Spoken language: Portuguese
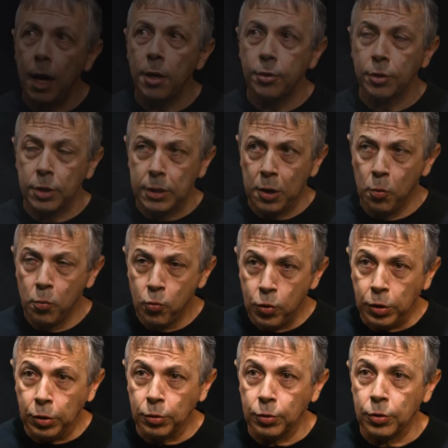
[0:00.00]
Acho que são
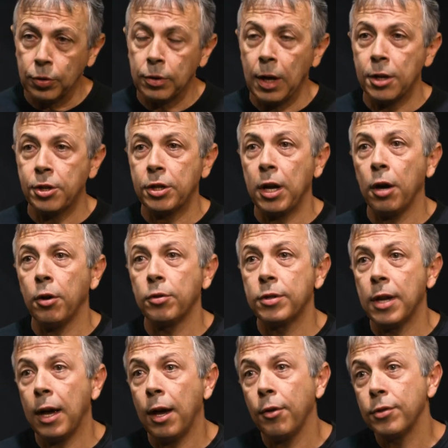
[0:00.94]
muitos. Acho que há
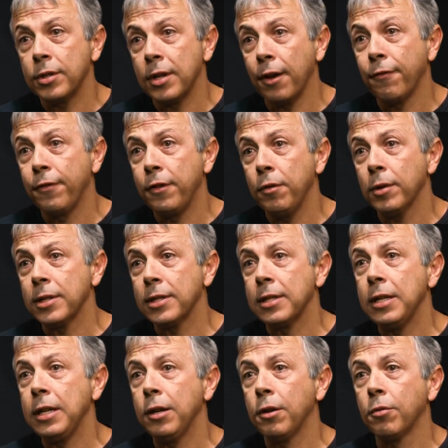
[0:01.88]
o desafio
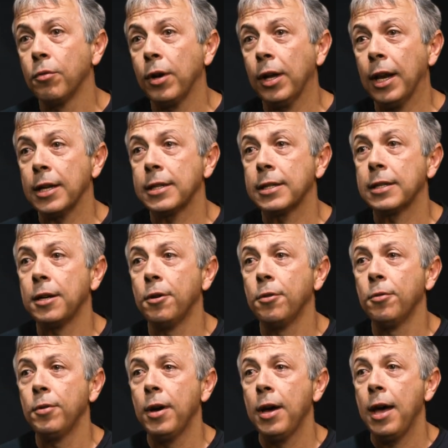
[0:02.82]
assim com
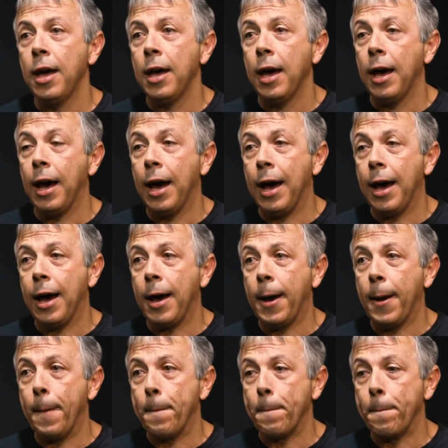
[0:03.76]
relação
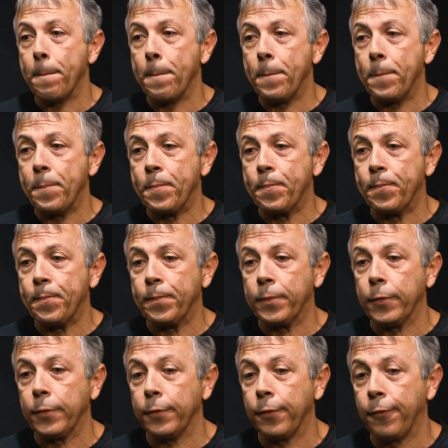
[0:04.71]
à
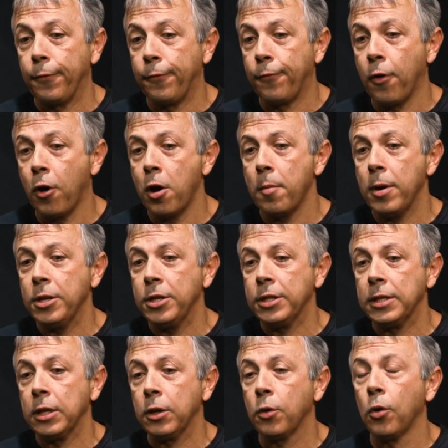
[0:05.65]
forma de
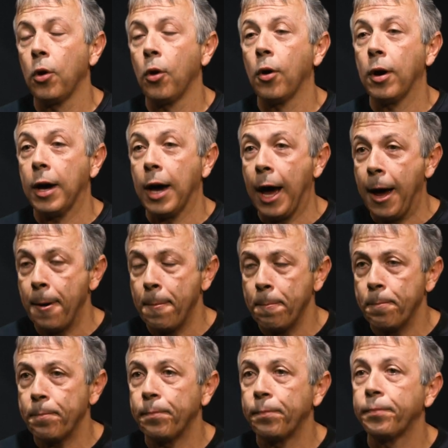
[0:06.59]
se colocar
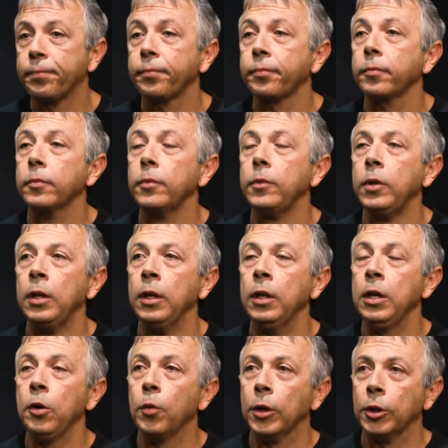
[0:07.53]

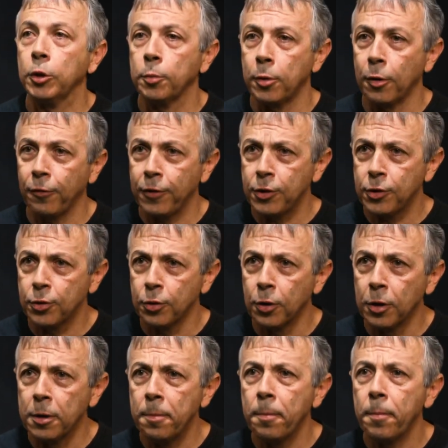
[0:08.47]
enquanto
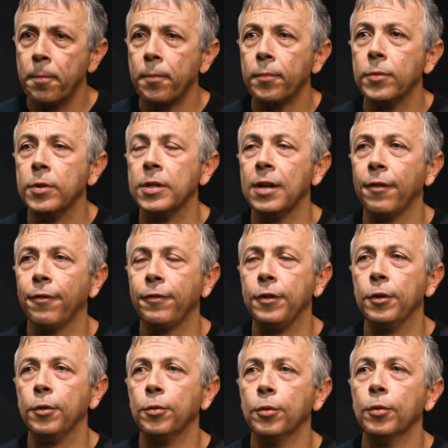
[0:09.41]
professor,
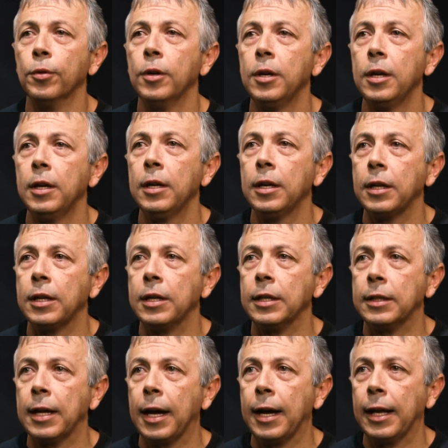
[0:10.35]
desafio que
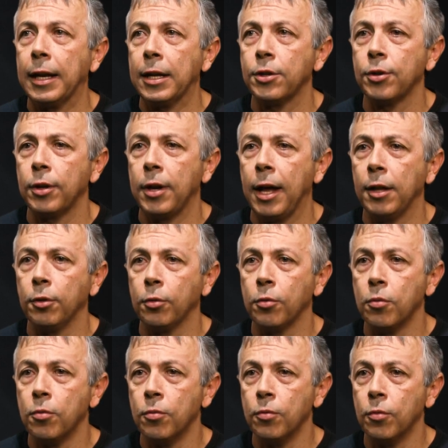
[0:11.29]
está relacionado
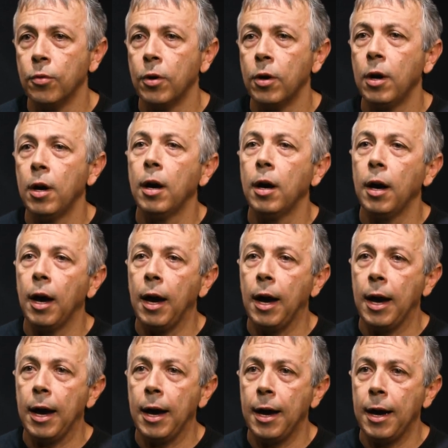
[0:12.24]
com
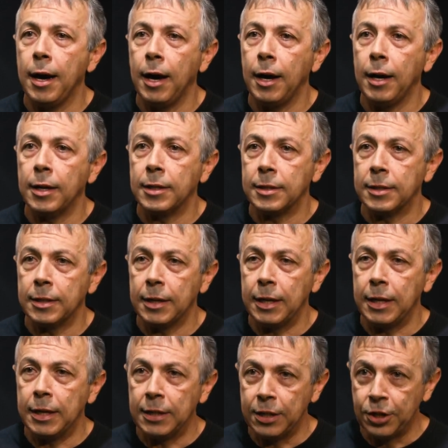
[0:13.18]
as
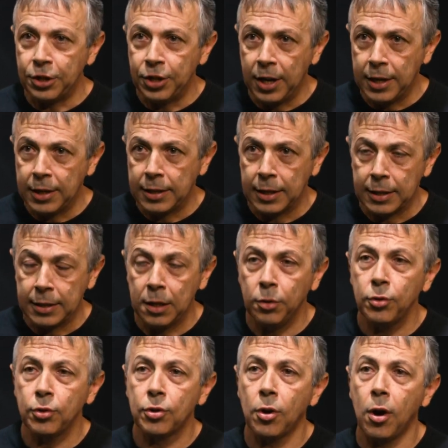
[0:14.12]
exigências
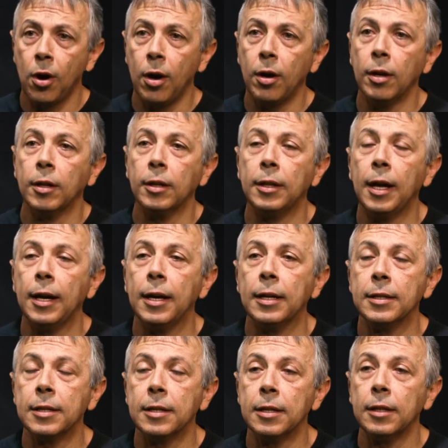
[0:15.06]
não só
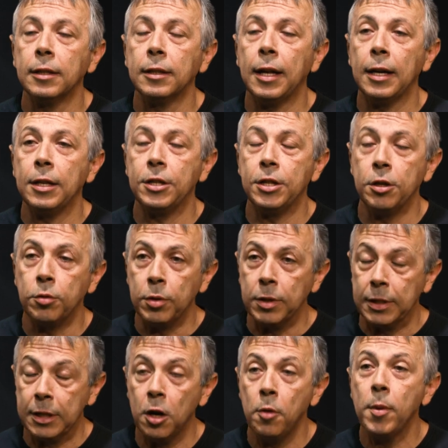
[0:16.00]
das, da
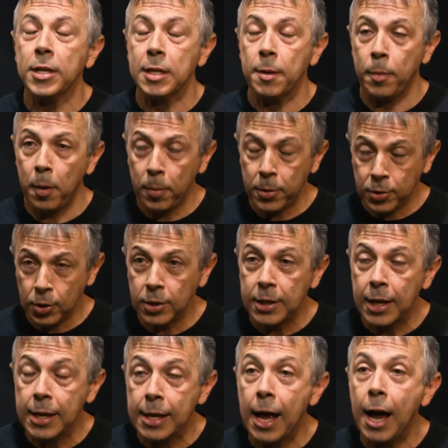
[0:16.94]
instituição, mas da própria
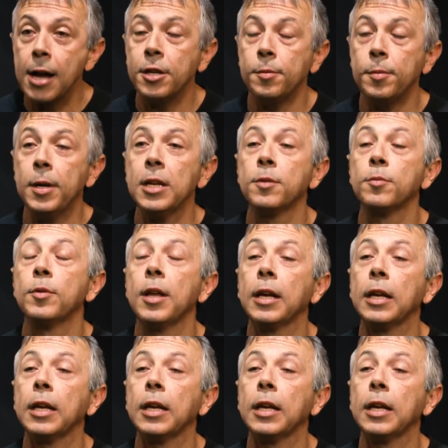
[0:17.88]
sociedade mesmo, né?